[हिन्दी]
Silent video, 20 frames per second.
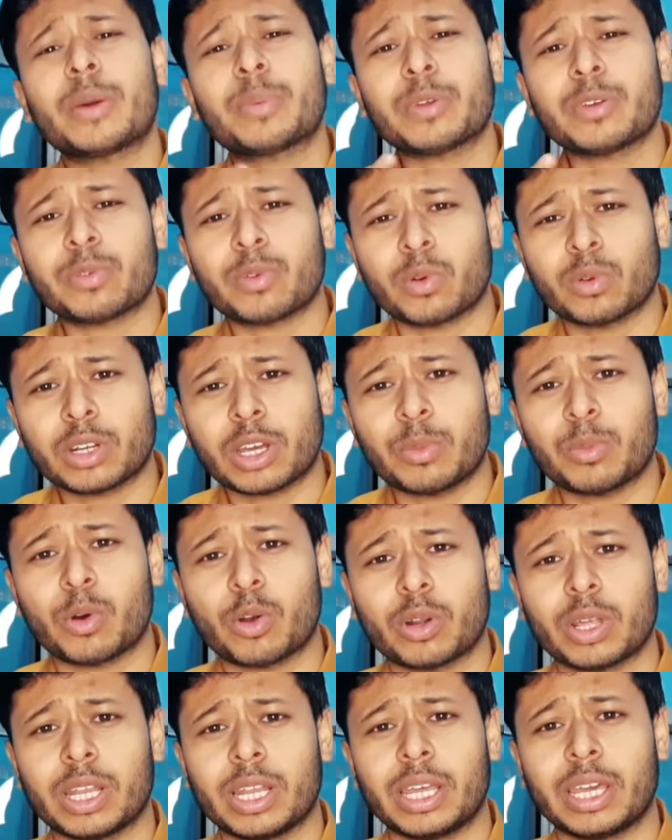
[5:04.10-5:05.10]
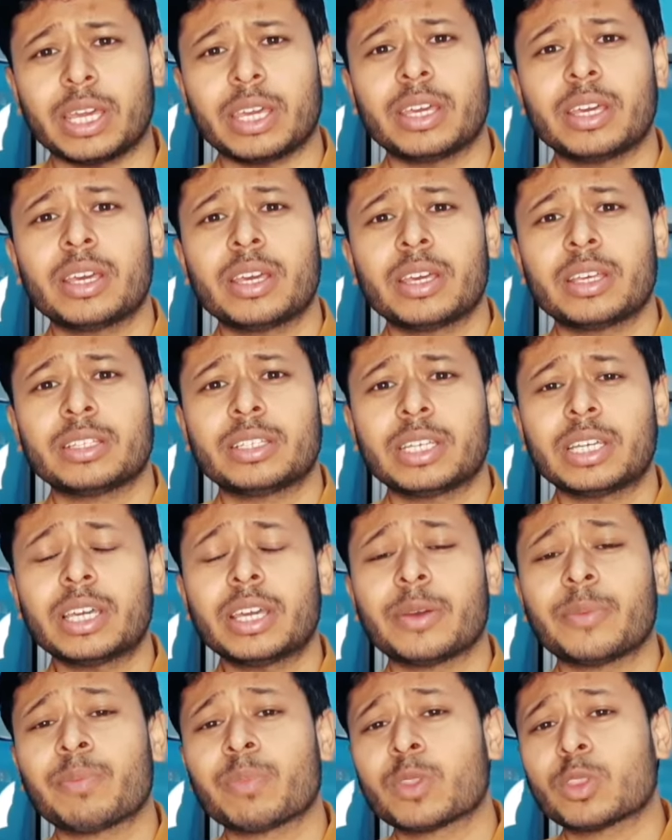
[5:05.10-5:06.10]
आपके फ़ोन का मॉडल है ठीक
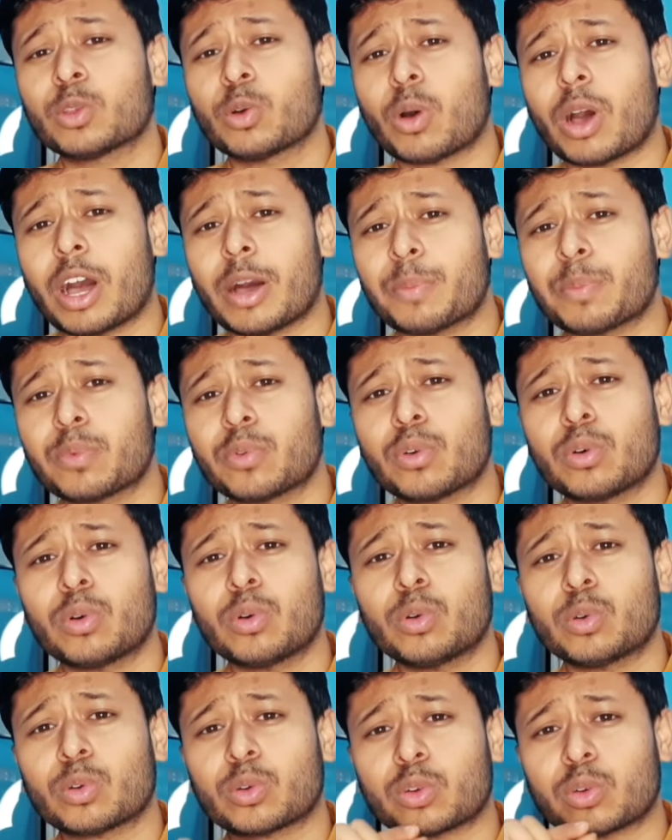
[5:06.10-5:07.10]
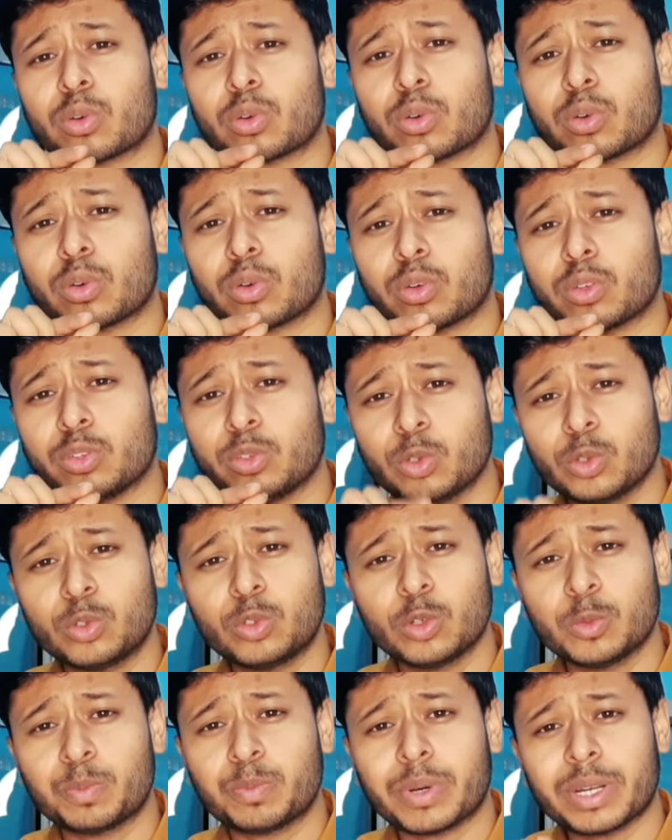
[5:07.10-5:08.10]
है तो आपको
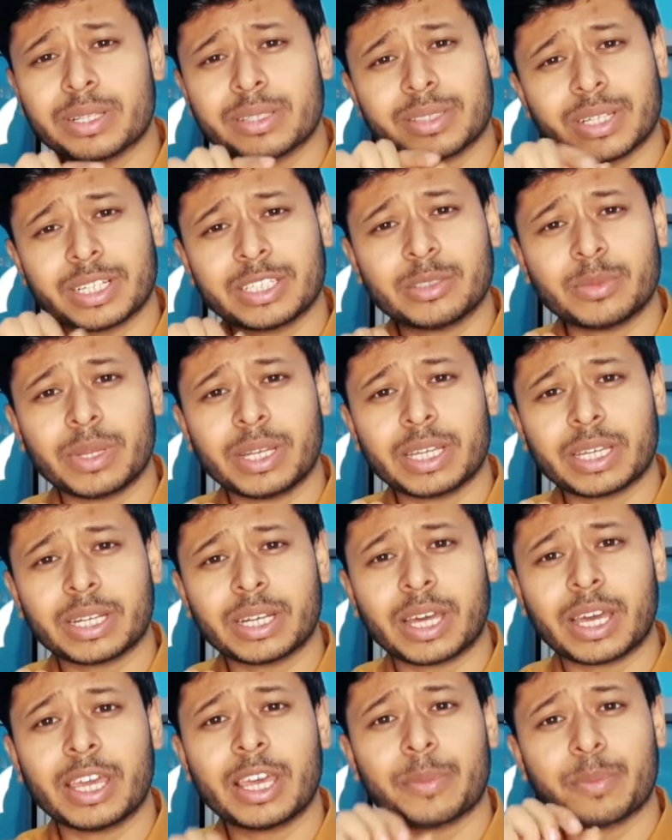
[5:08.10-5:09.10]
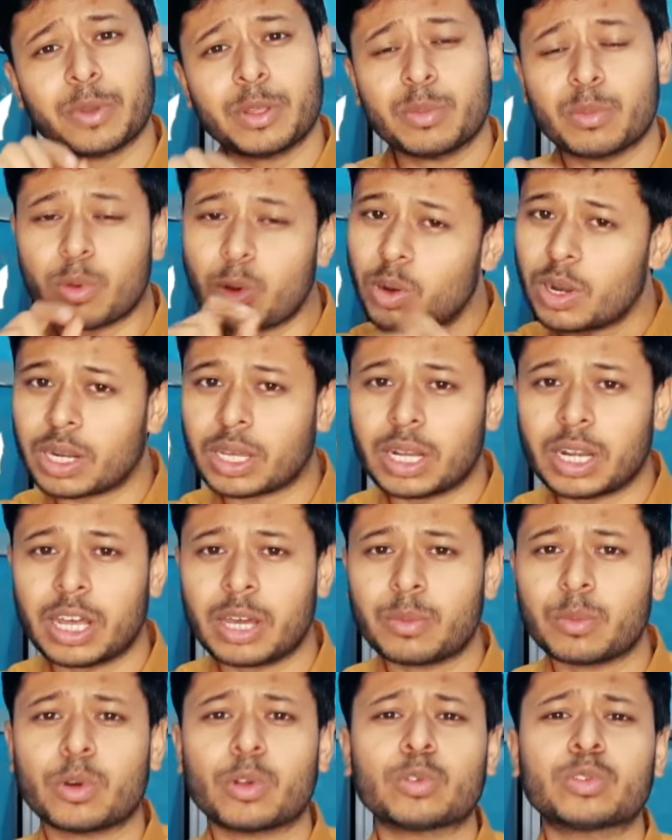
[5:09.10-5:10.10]
यूट्यूब पर सर्च में लिखना है अपने मॉडल का
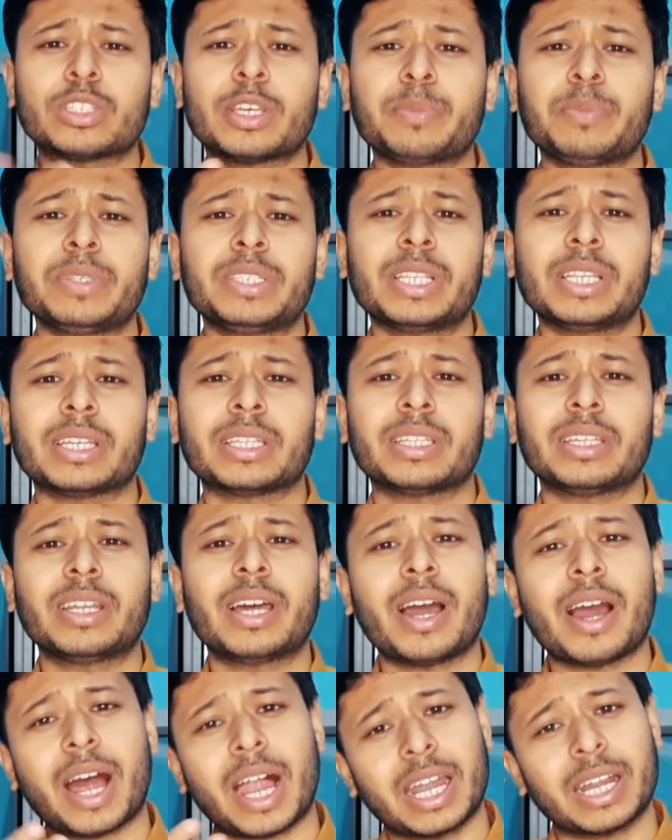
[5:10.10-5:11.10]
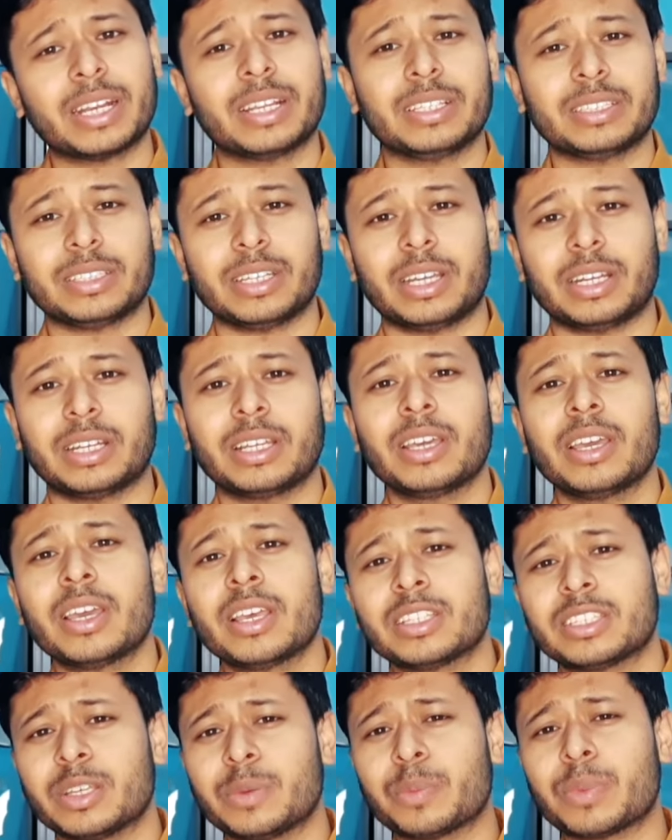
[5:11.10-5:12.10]
नाम और उसके पीछे लिख देना हार्ड रीसेट
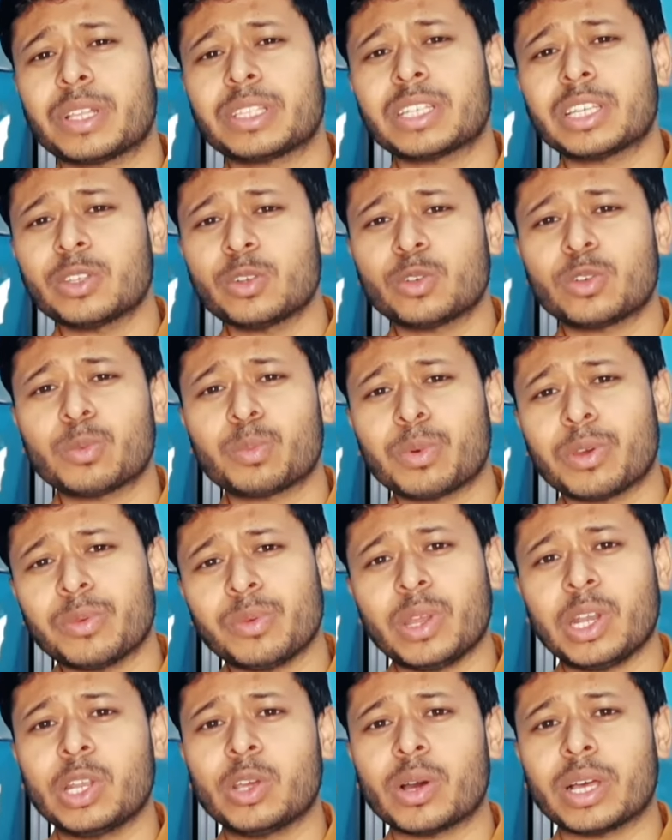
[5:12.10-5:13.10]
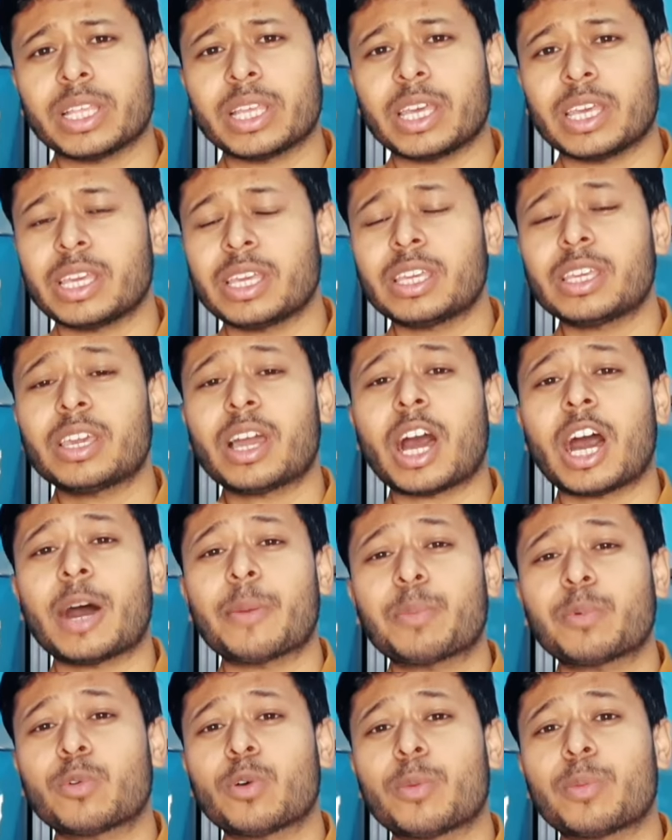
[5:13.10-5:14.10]
सिंपल सा यूट्यूब पे वीडियो आ जाएगी कि
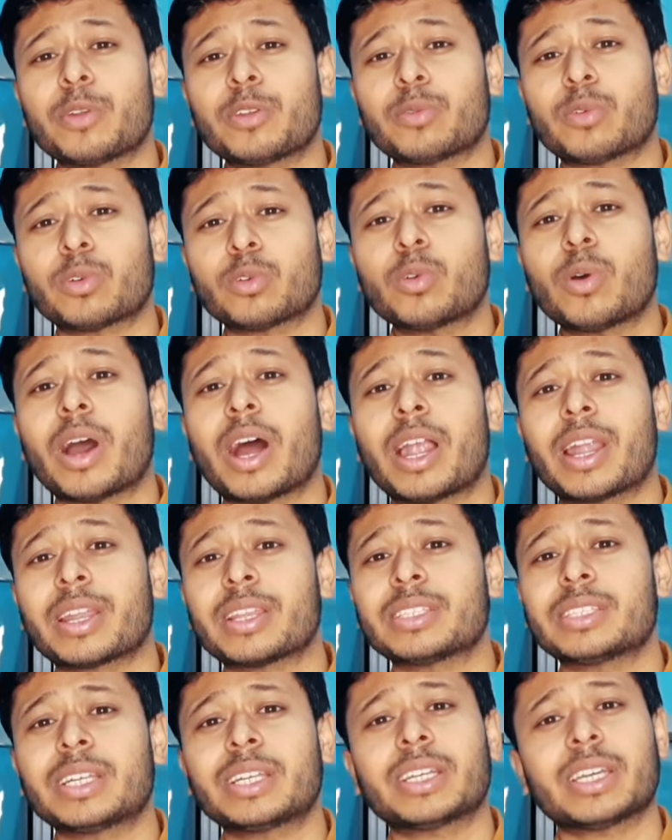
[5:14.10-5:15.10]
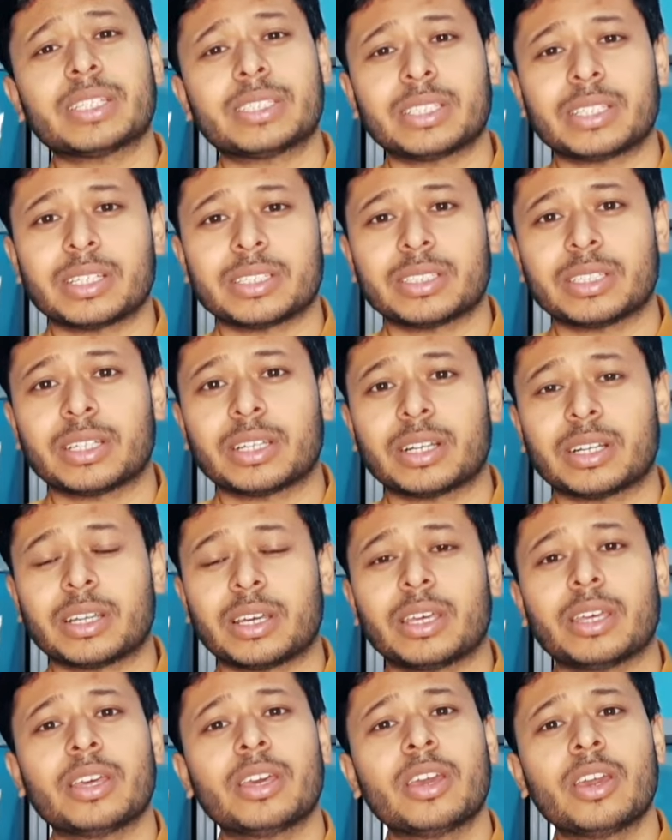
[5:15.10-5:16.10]
आपको अपने फ़ोन को हार्ड रीसेट कैसे कैसे
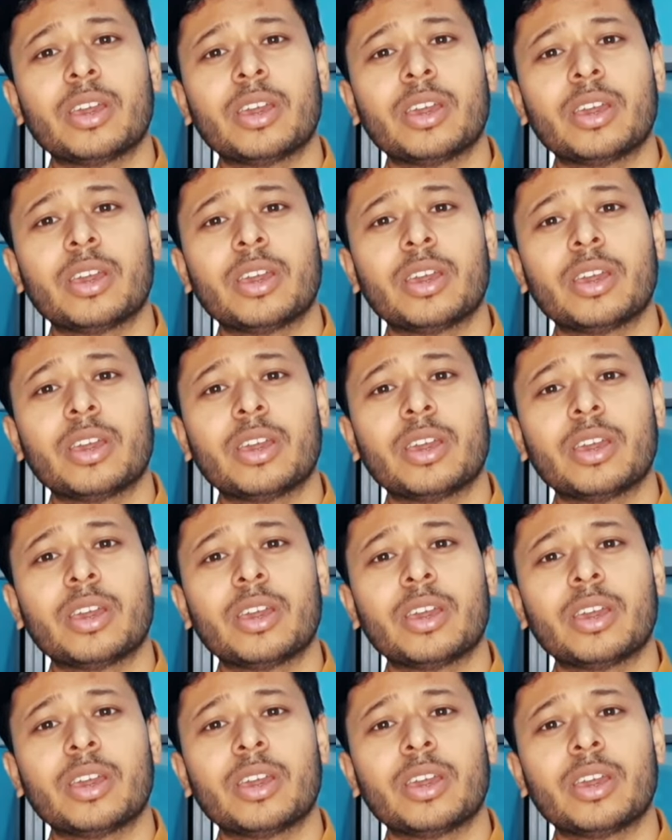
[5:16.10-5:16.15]
करना है